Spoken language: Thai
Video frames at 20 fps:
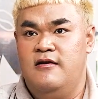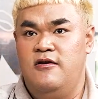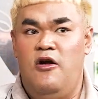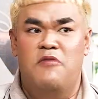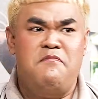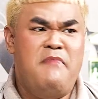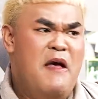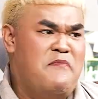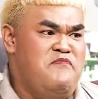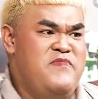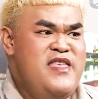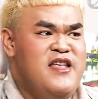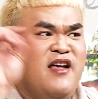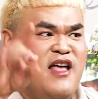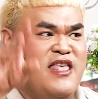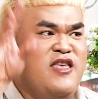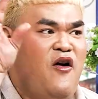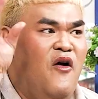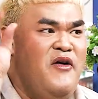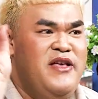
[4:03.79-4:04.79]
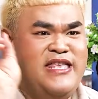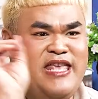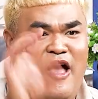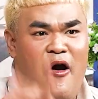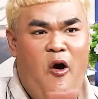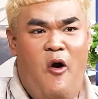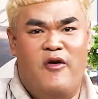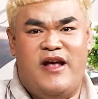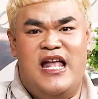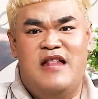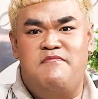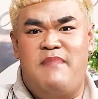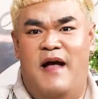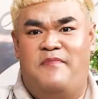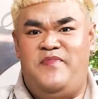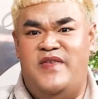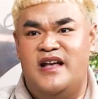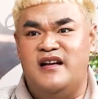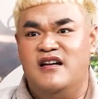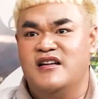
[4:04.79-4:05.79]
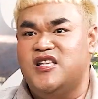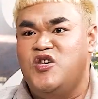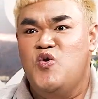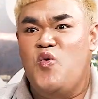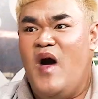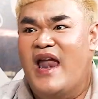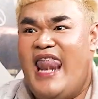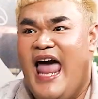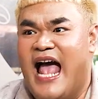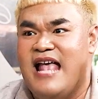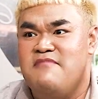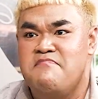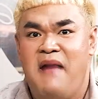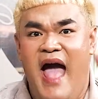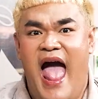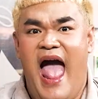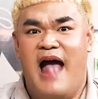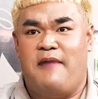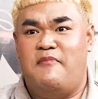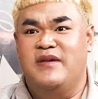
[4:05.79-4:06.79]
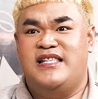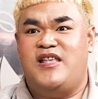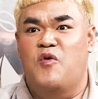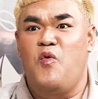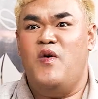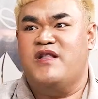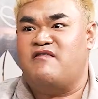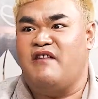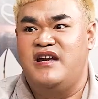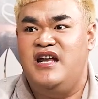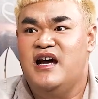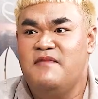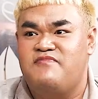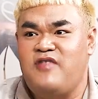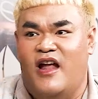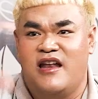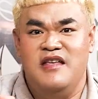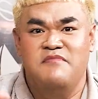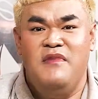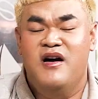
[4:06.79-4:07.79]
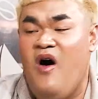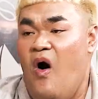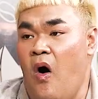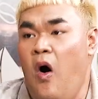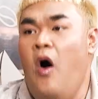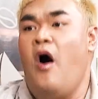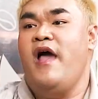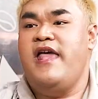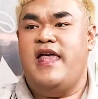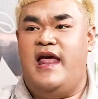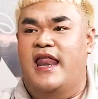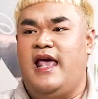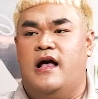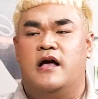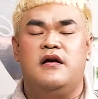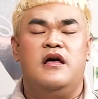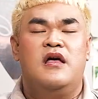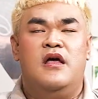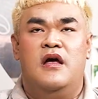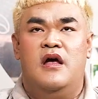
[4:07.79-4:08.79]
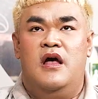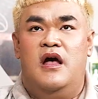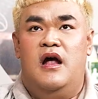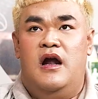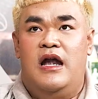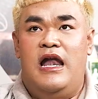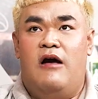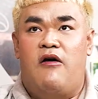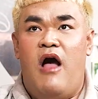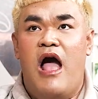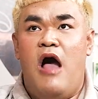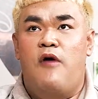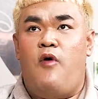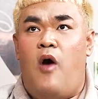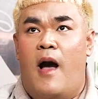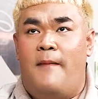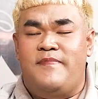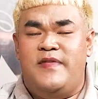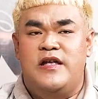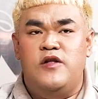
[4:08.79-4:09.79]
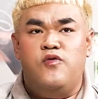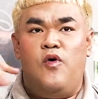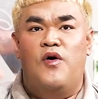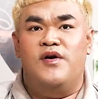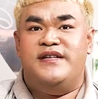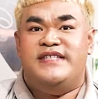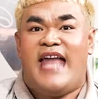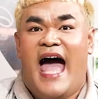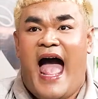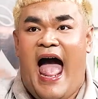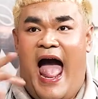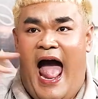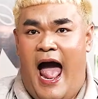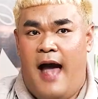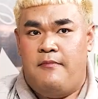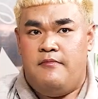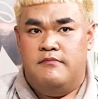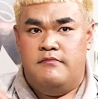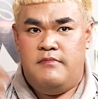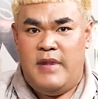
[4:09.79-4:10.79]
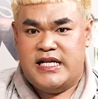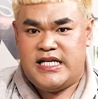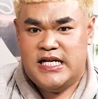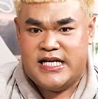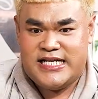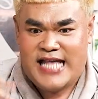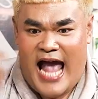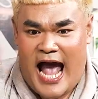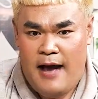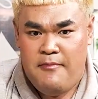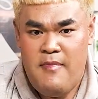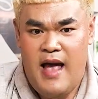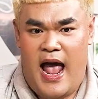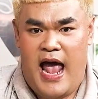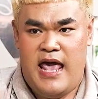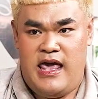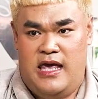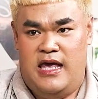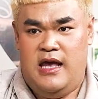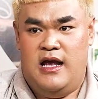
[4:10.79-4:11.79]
ลดแบบนี้ก็โยโย่กินแบบนี้คือชั่วร้ายมากมึงจะอ้วนกว่าเดิมตอนที่มึงโหยอะไรคือเราก็เอาความที่ทุกคนด่ามาศึกษาใหม่